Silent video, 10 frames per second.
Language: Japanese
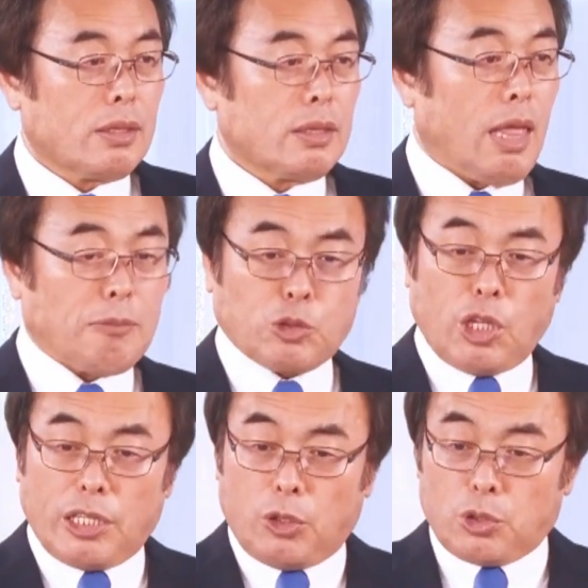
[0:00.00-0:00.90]
手も手
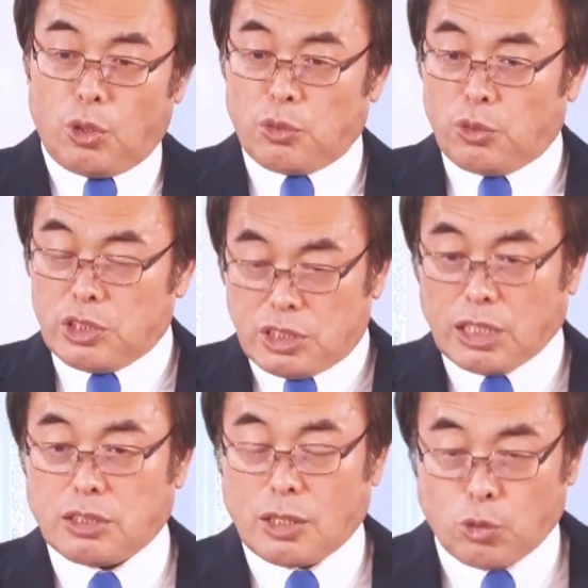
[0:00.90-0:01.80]
にの4の2
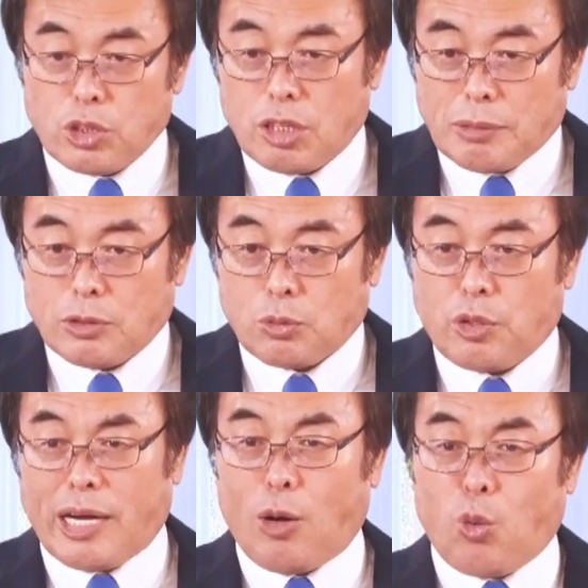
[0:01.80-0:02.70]
節で添えてますこれ
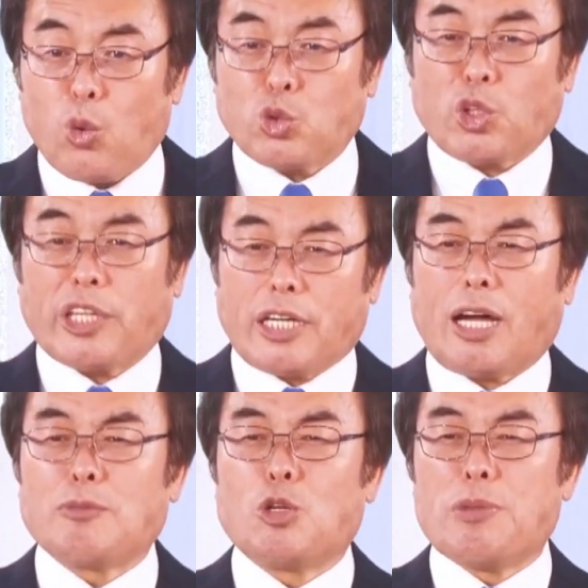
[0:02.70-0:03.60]
は厳かな
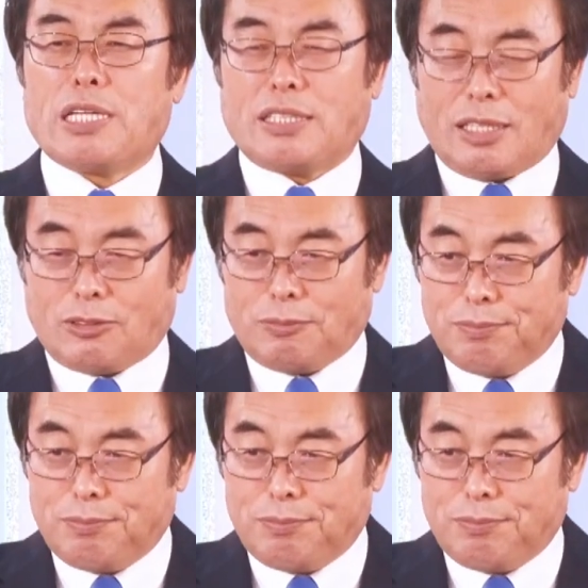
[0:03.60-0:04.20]
神の命令だと